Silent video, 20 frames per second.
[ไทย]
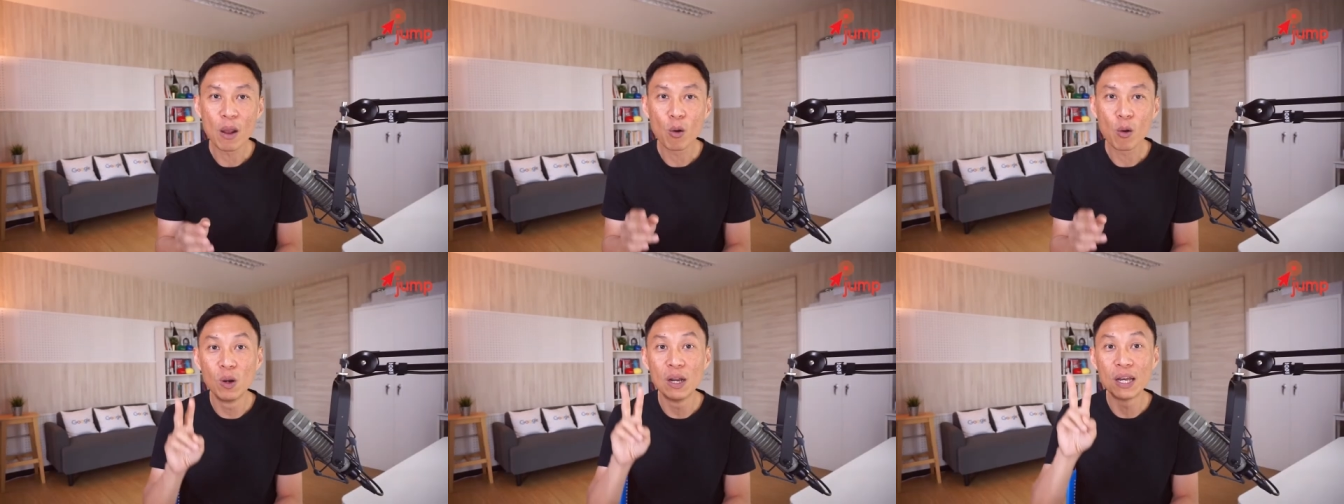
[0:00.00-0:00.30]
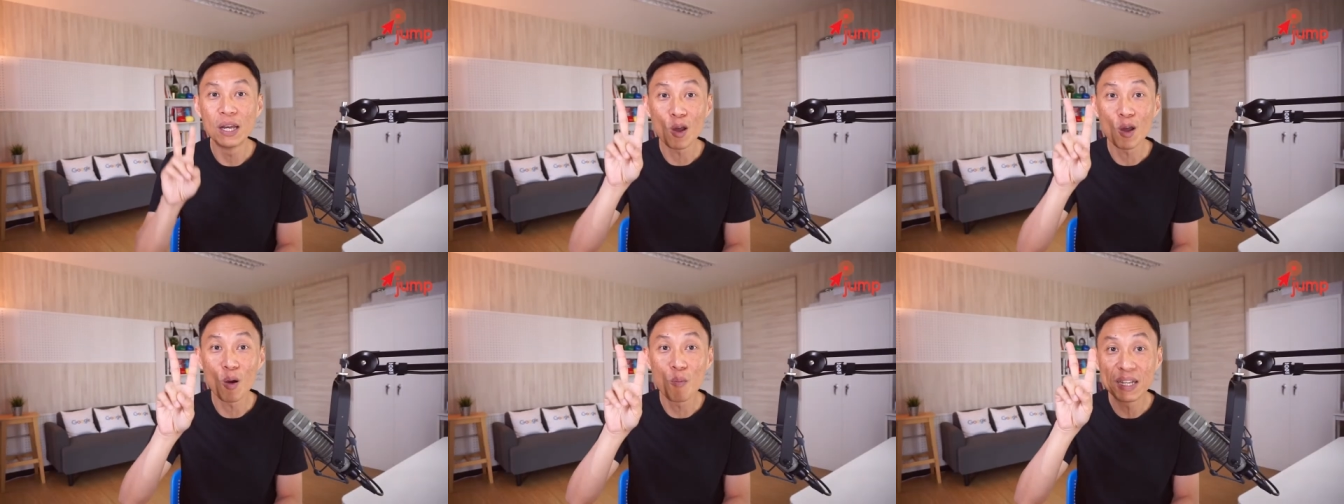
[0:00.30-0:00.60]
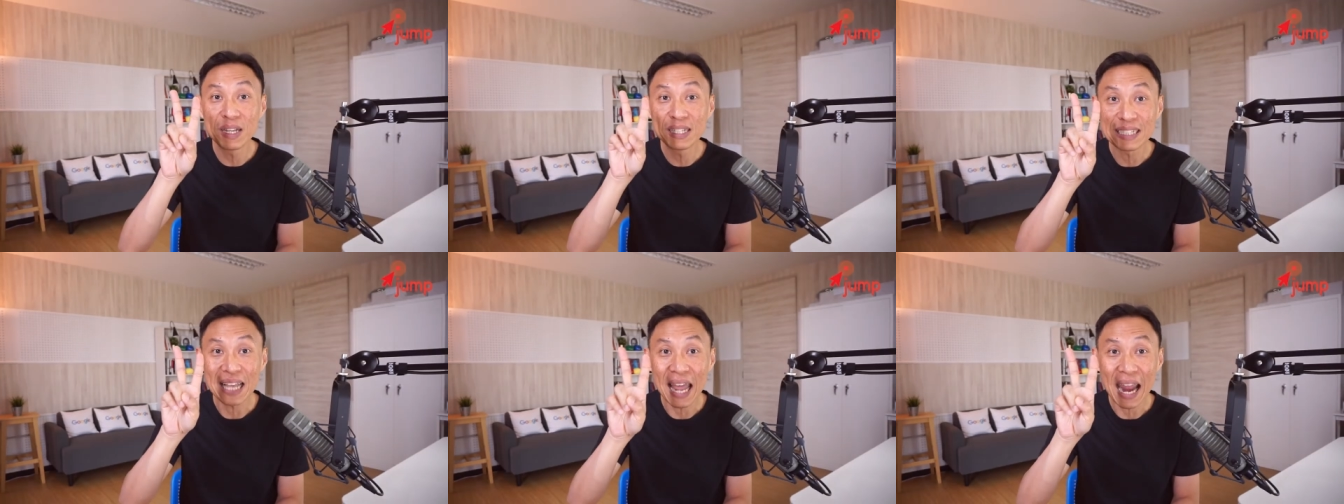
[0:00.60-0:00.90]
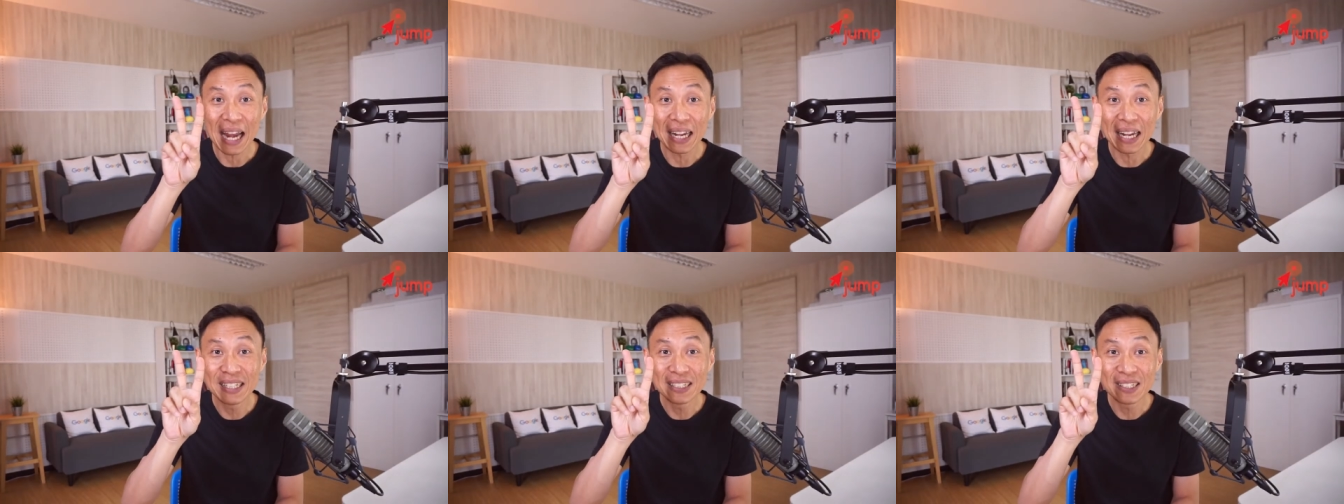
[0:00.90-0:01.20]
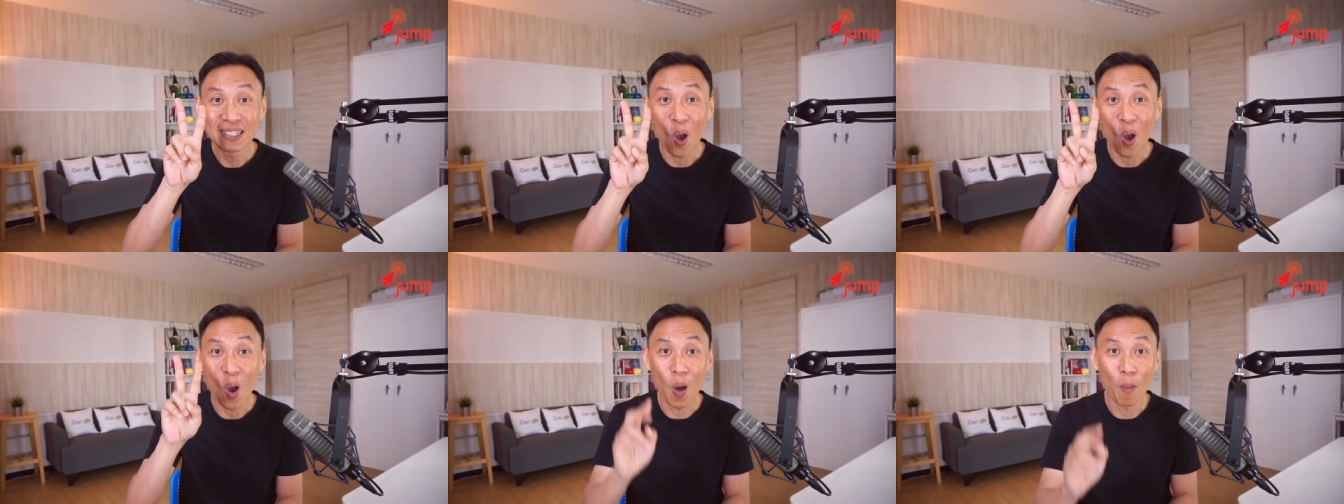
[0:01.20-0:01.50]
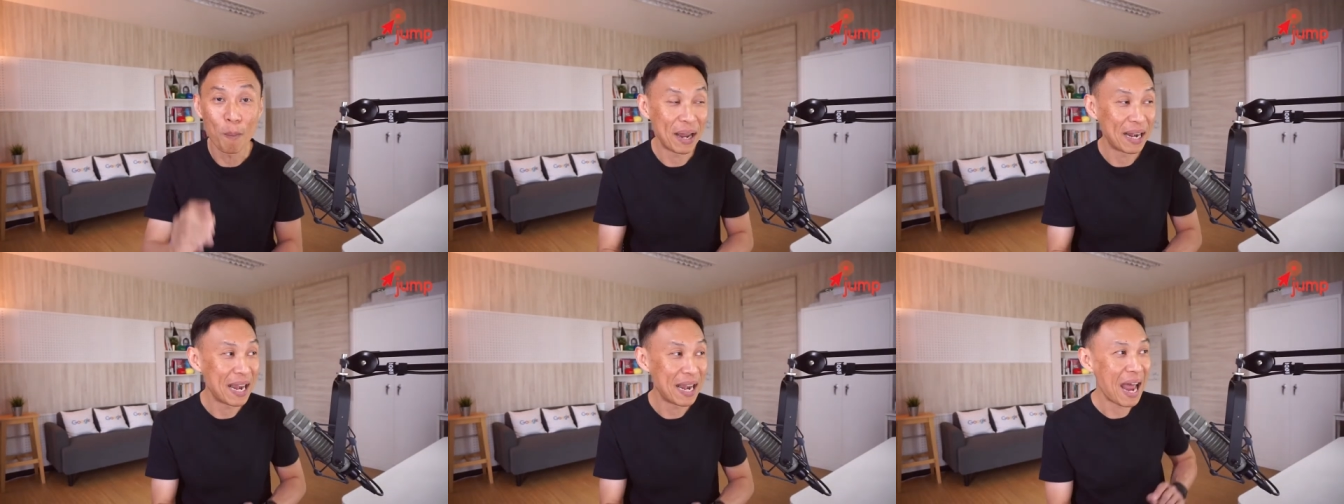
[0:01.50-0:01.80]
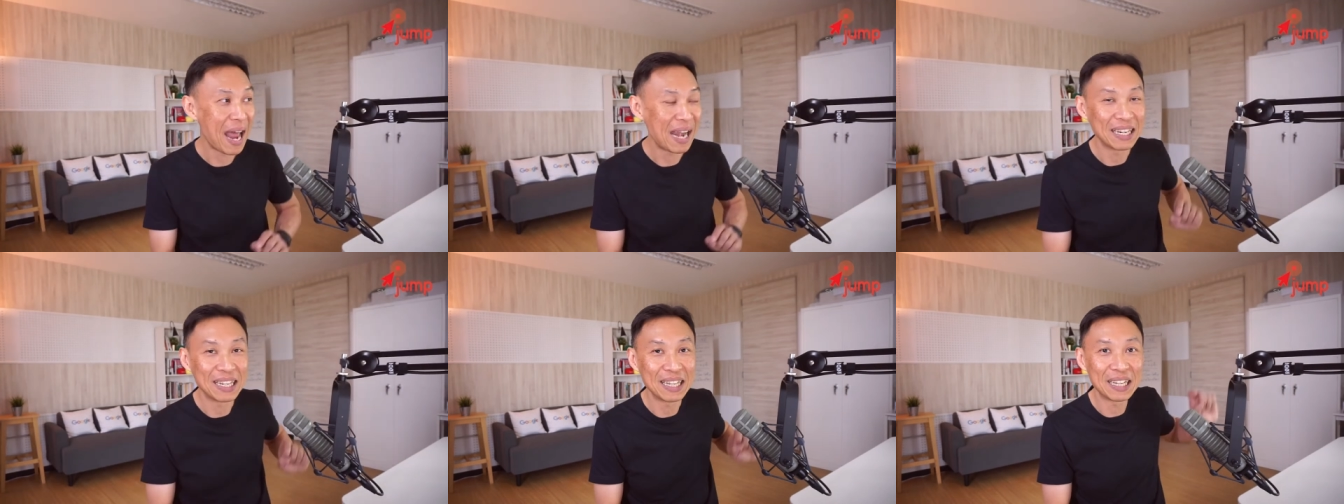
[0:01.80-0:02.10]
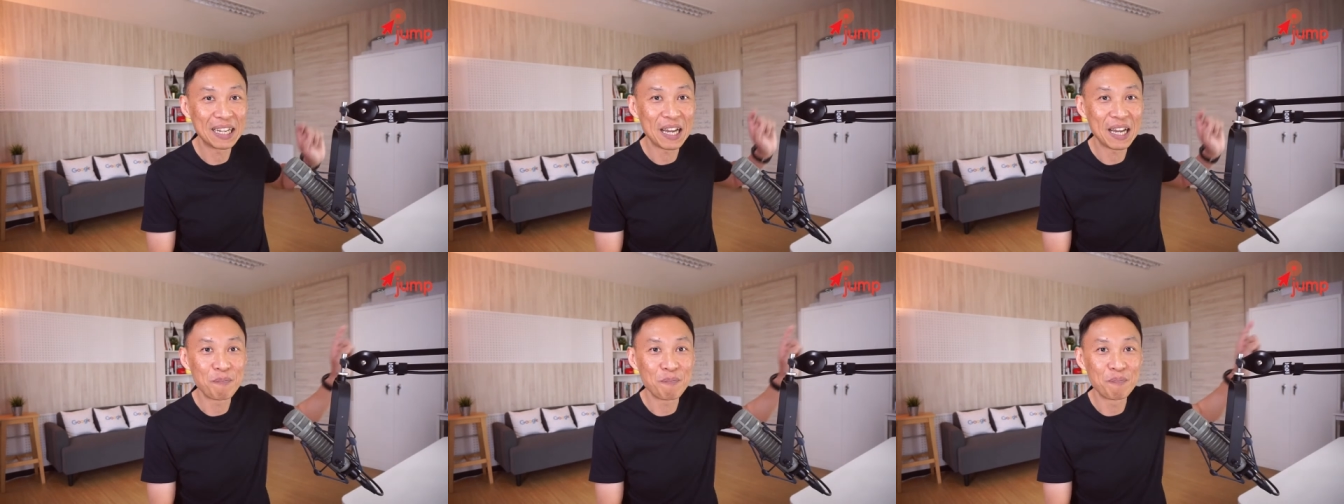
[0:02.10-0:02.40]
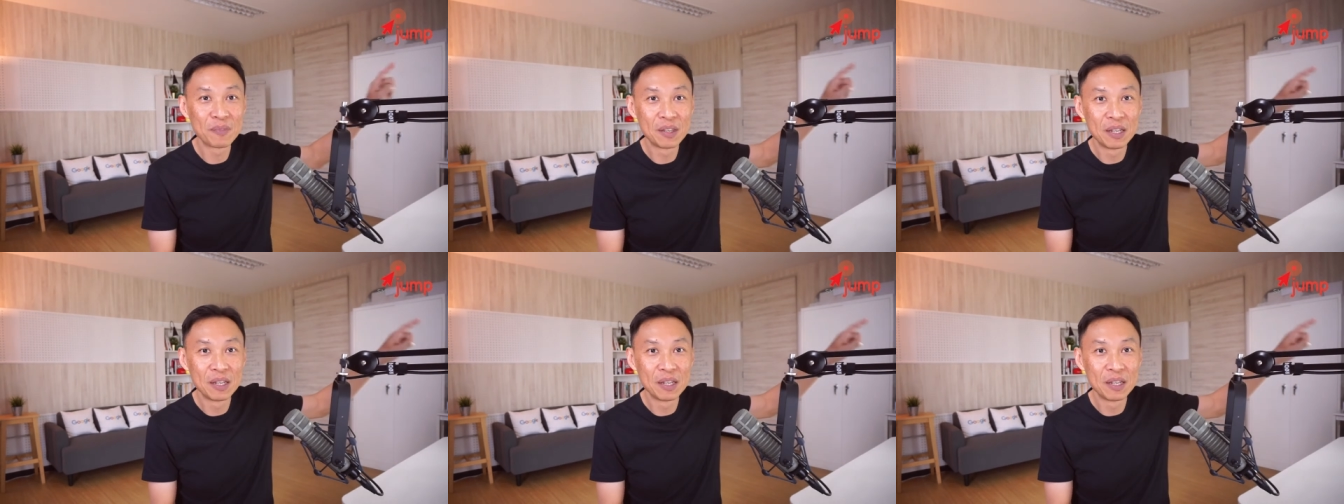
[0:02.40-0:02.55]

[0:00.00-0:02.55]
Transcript: คุณเลยต้องมีแสงที่2มาด้านนี้ครับ